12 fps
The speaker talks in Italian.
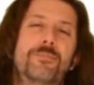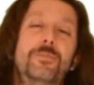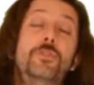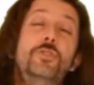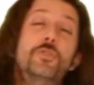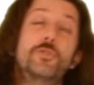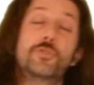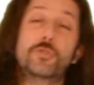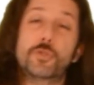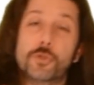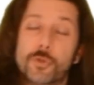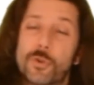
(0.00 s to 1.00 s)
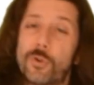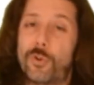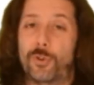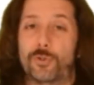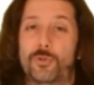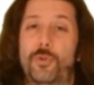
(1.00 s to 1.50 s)
Non
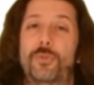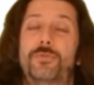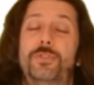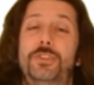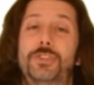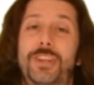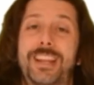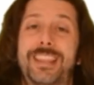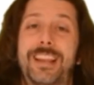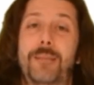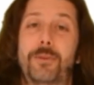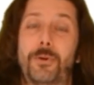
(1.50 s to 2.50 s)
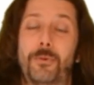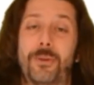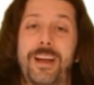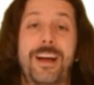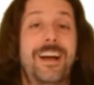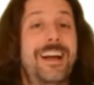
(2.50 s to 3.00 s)
solo sconfiggerete la
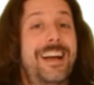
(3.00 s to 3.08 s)
paura,